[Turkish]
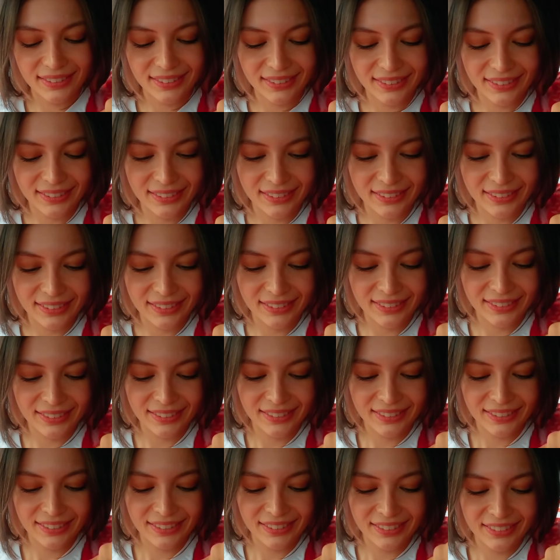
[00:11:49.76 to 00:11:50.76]
İyi günler,
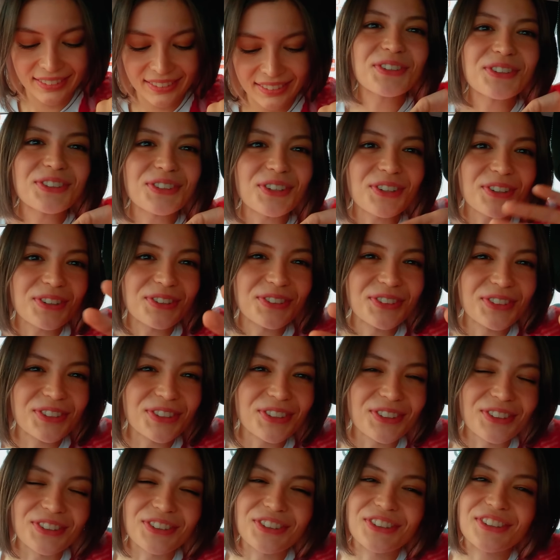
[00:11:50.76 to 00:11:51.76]
sağ olun.
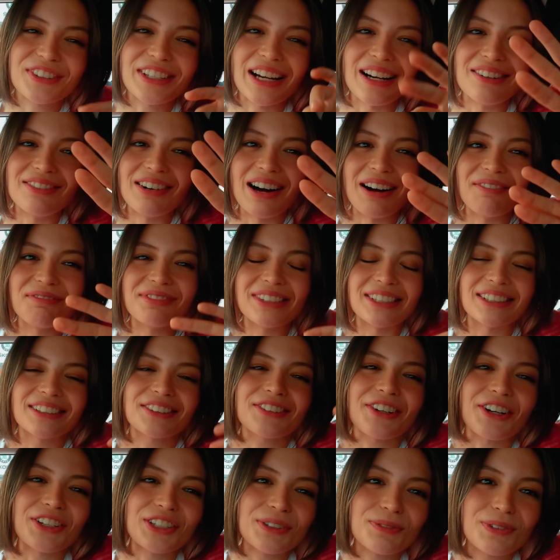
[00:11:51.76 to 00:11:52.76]
Sorunsuz, tamamdır.
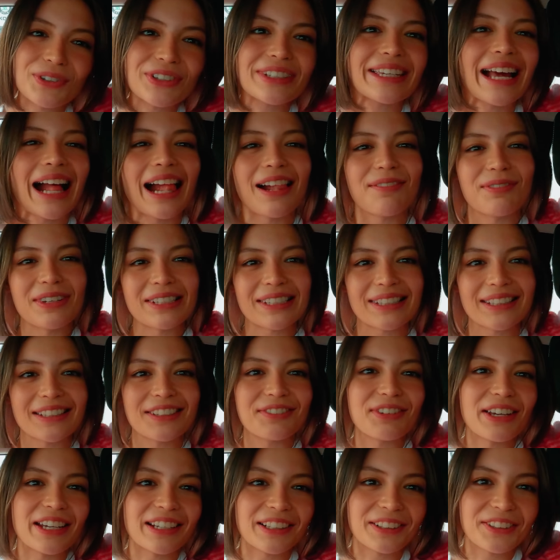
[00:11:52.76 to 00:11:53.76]
Konumun
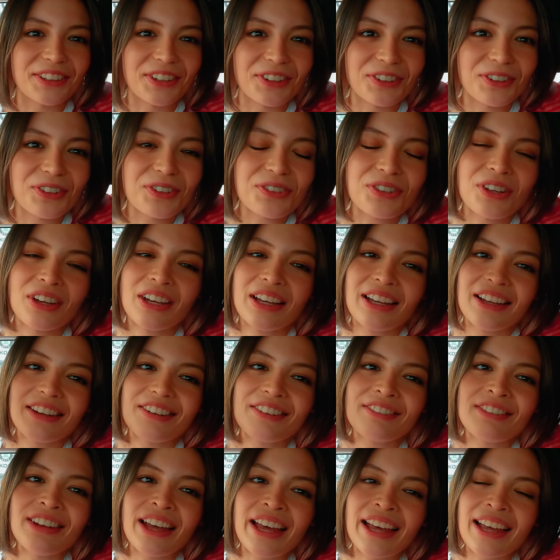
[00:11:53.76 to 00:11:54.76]
gelmesini bekliyoruz
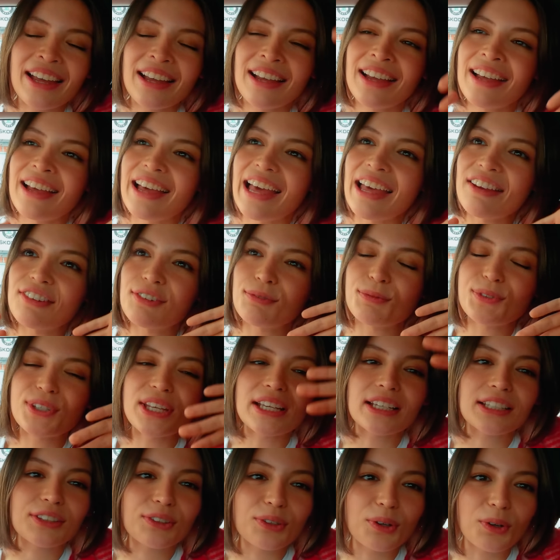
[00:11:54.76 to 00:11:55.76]
ve
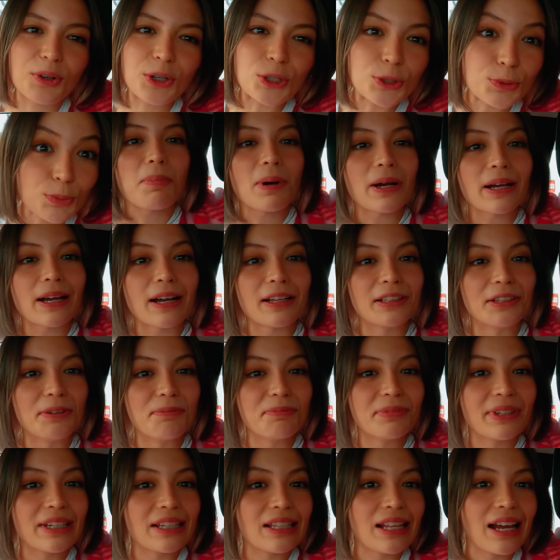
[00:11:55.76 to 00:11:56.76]
evimize gidiyoruz.
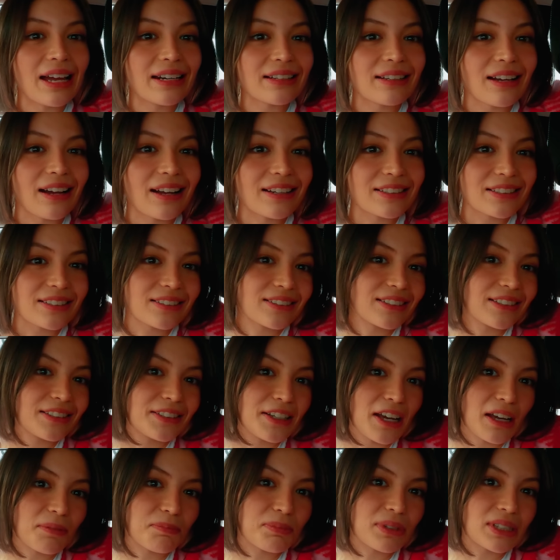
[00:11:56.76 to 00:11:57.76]
Bakalım neler
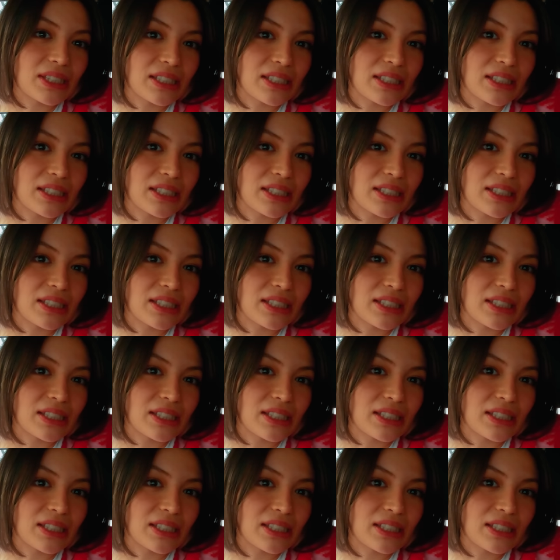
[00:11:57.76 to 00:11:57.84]
karşılayacak